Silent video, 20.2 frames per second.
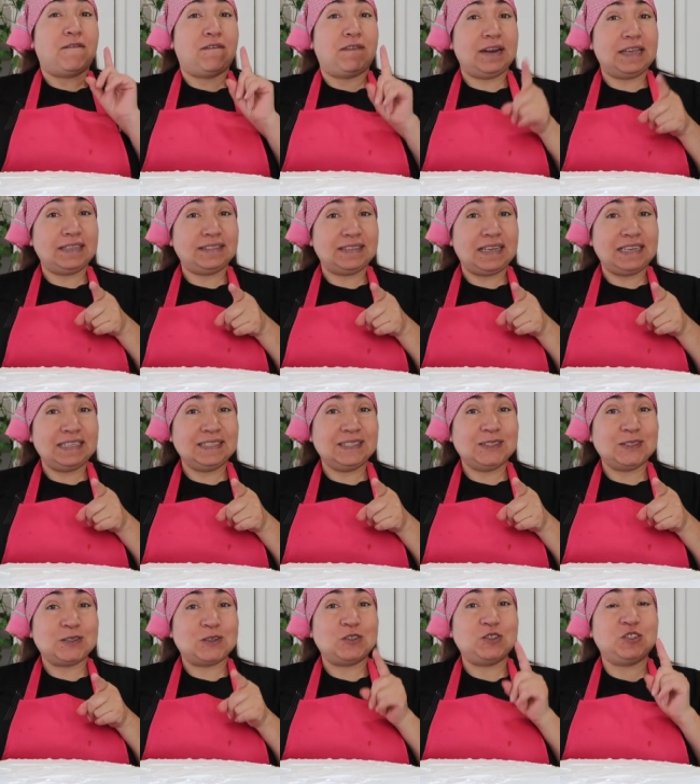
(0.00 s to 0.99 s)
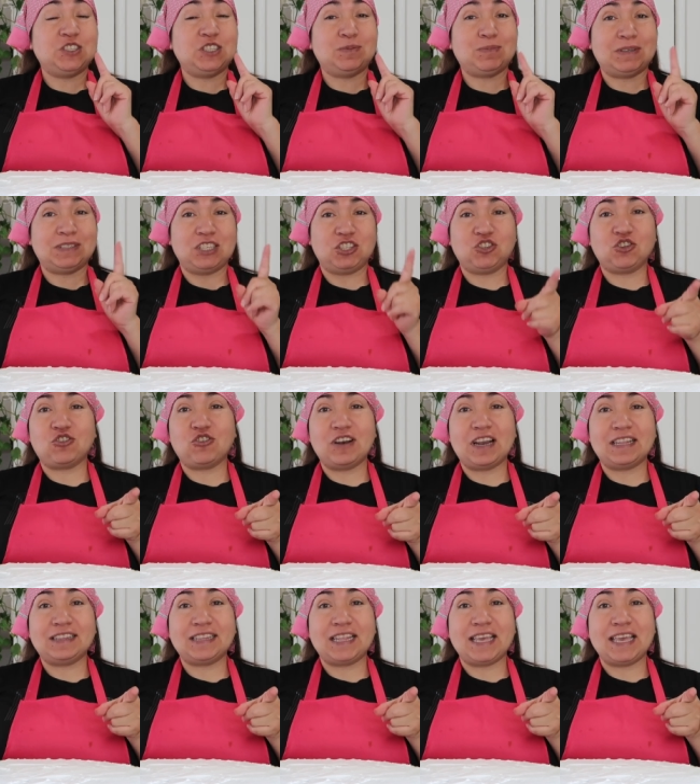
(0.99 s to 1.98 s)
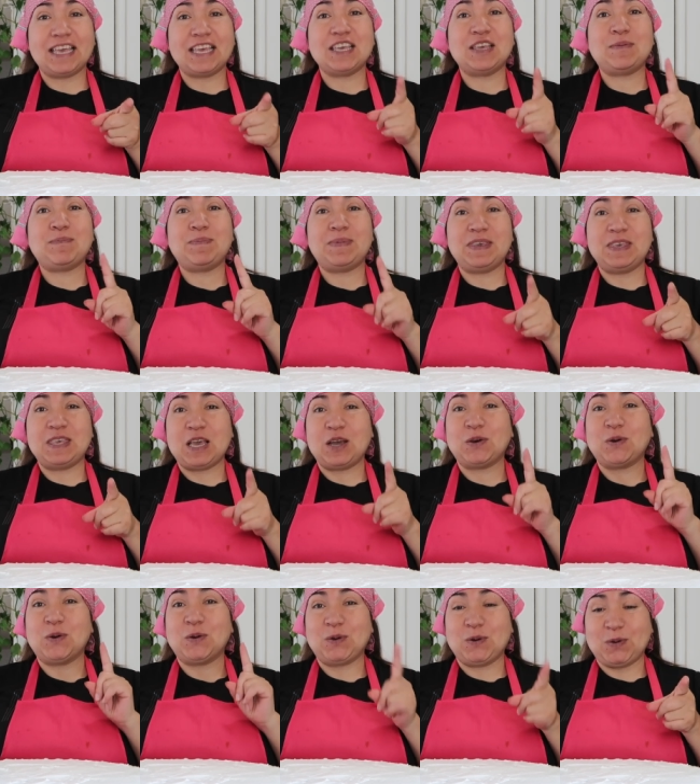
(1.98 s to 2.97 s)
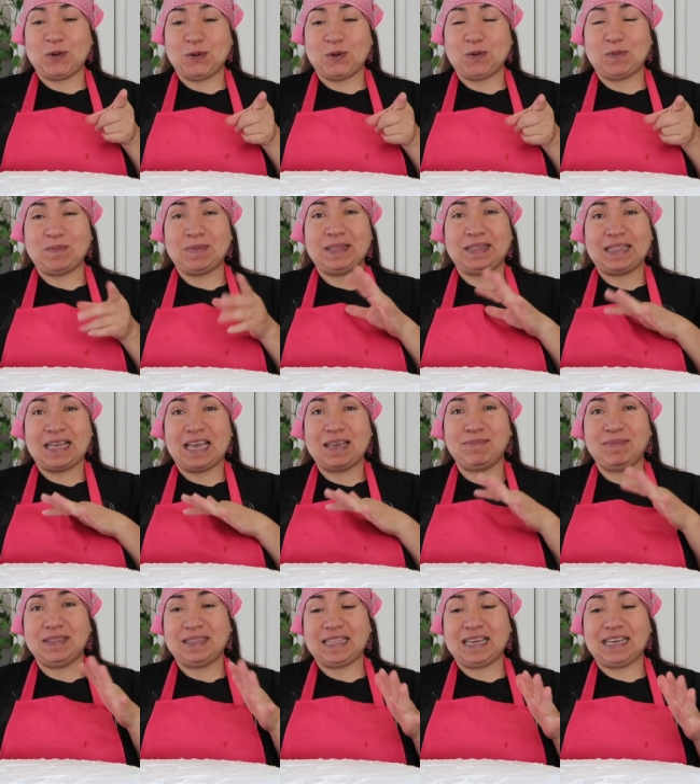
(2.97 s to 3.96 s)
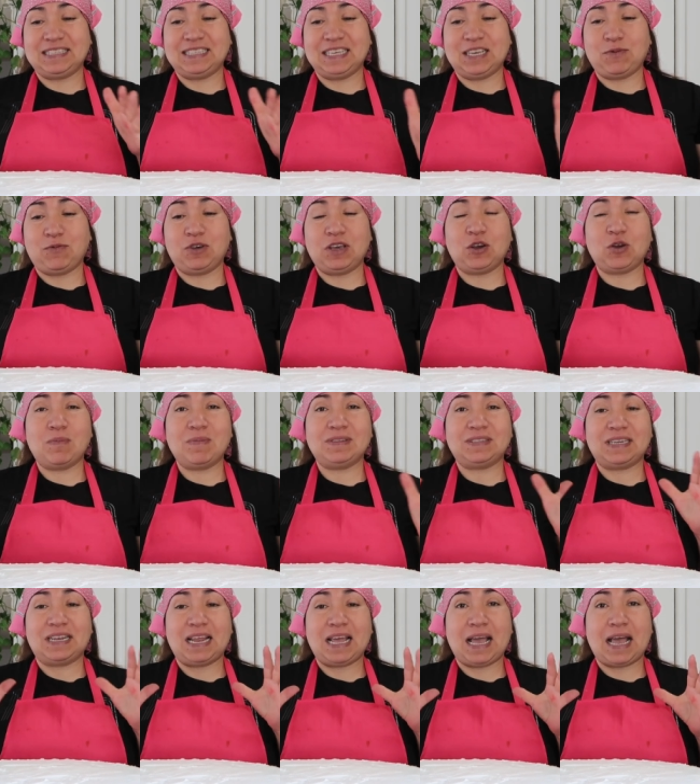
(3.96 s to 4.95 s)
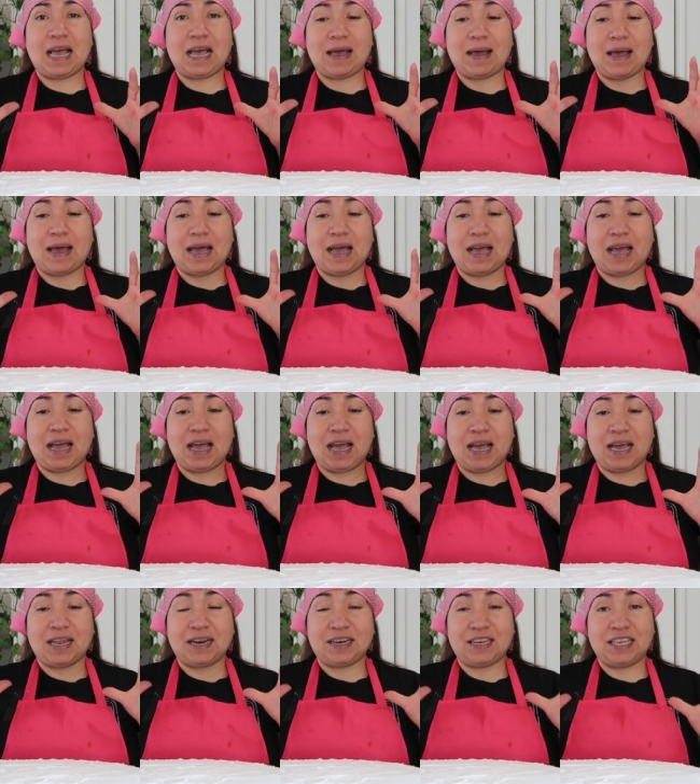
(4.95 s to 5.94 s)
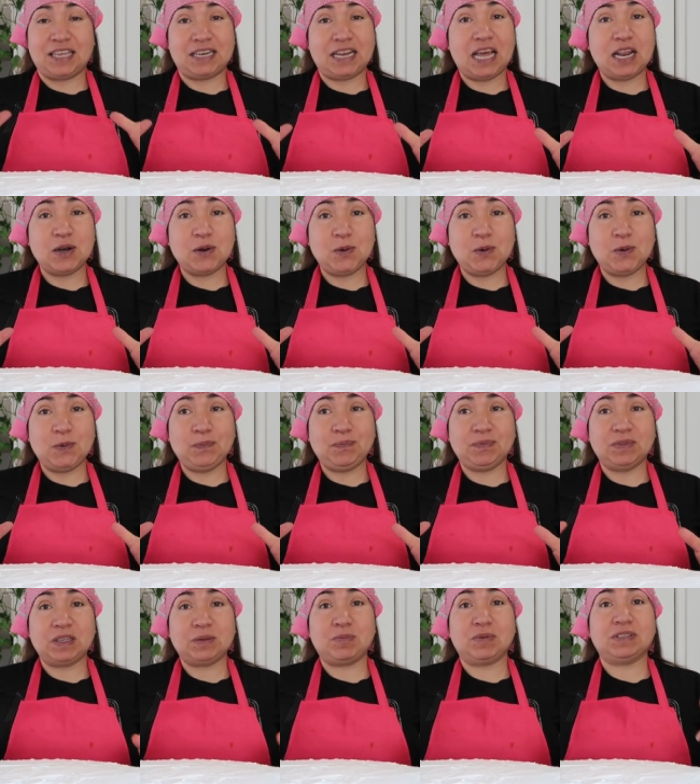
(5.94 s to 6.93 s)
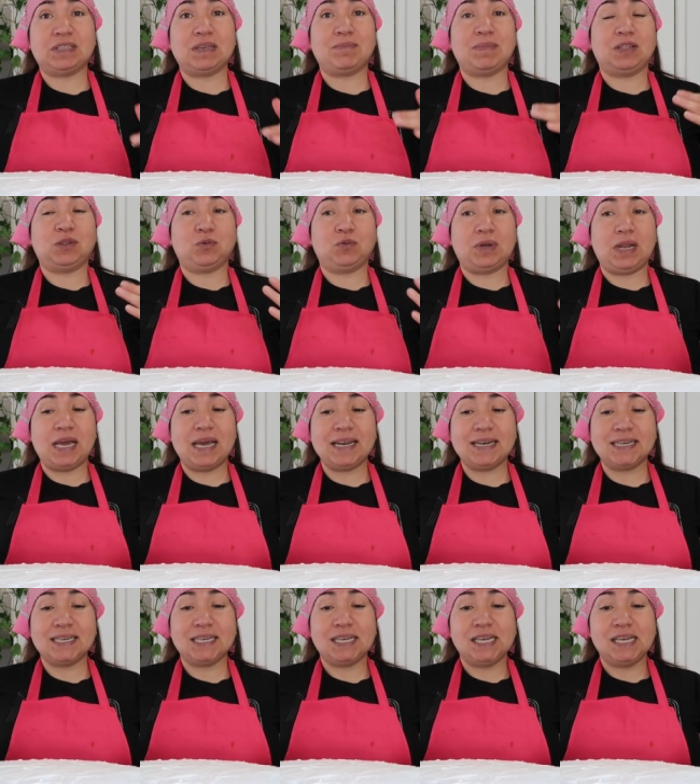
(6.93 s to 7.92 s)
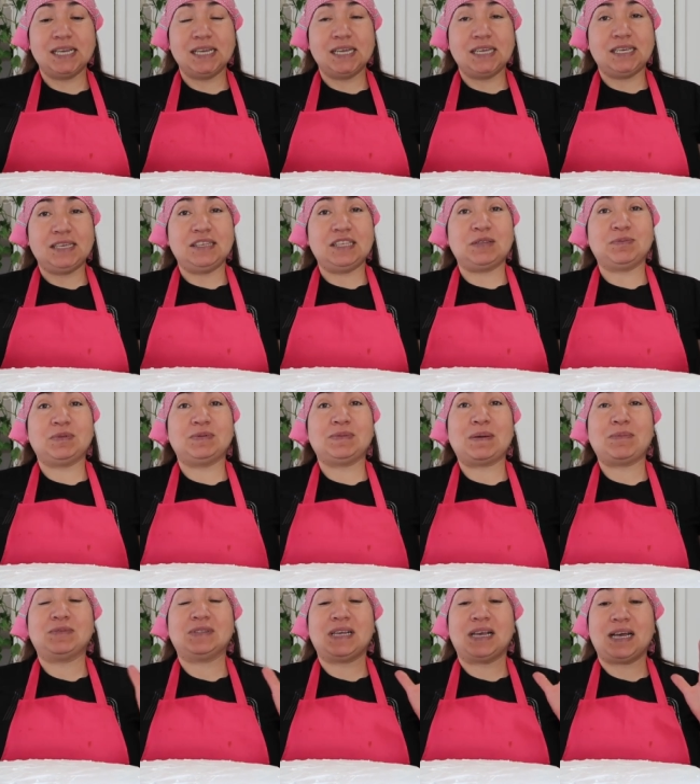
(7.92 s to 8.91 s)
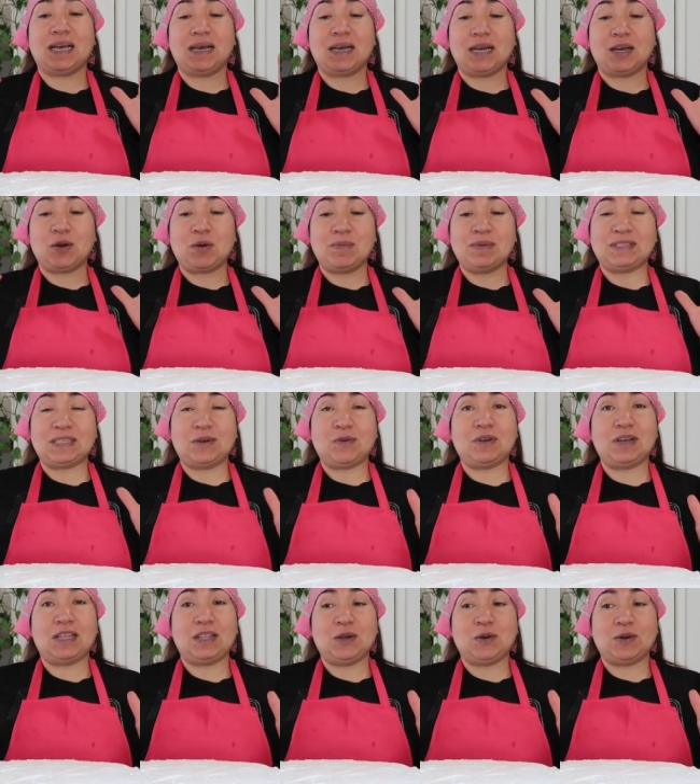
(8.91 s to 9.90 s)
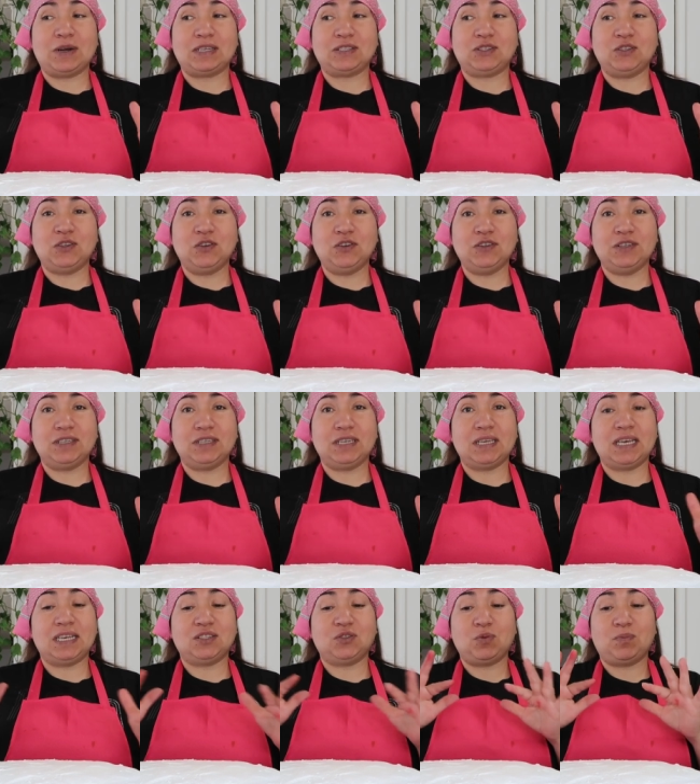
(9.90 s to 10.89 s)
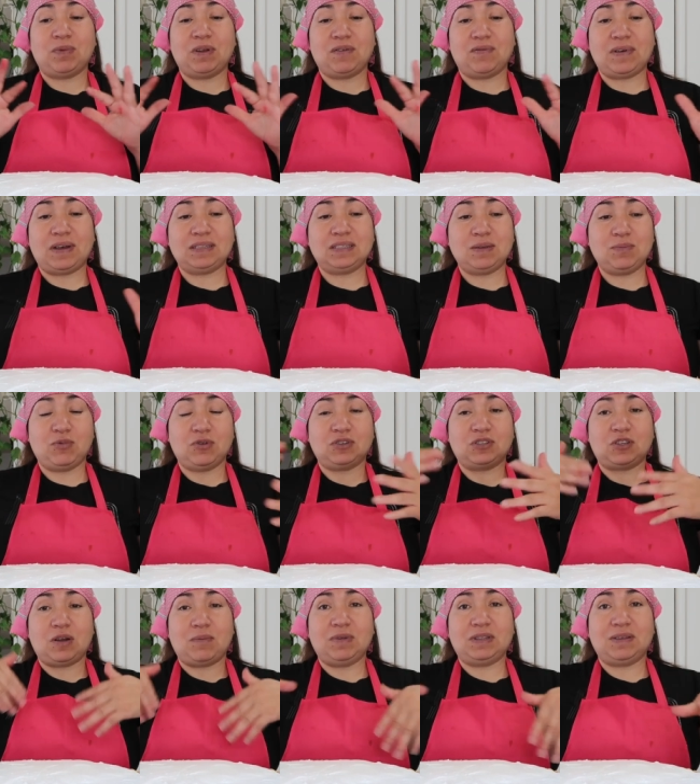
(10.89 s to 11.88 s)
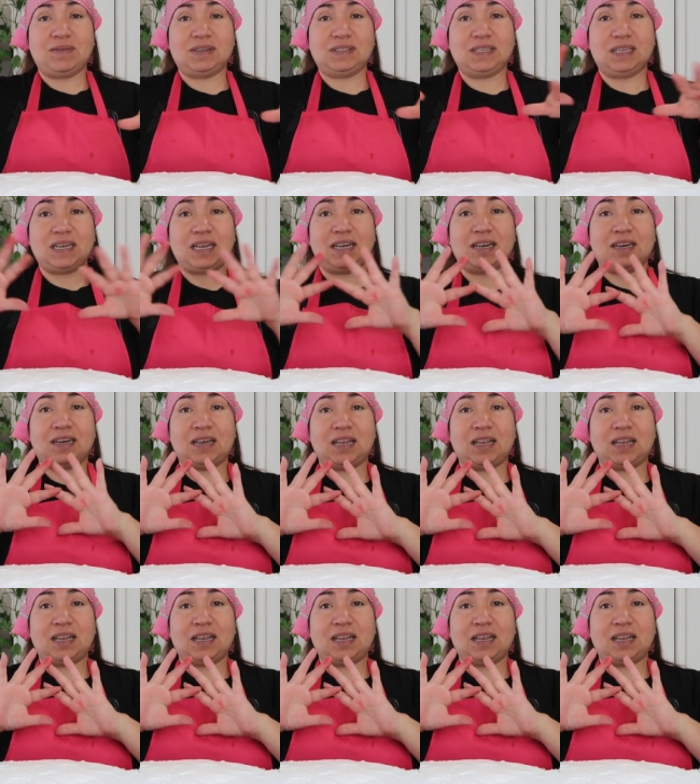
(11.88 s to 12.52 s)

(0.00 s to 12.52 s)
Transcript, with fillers: fresas, con chispas de chocolate y piña con coco, mitad y mitad. Así que voy a comenzar a, a rellenarlo, después a embetunar y después vamos a comenzar con la decoración. Es súper fácil porque solamente va a ser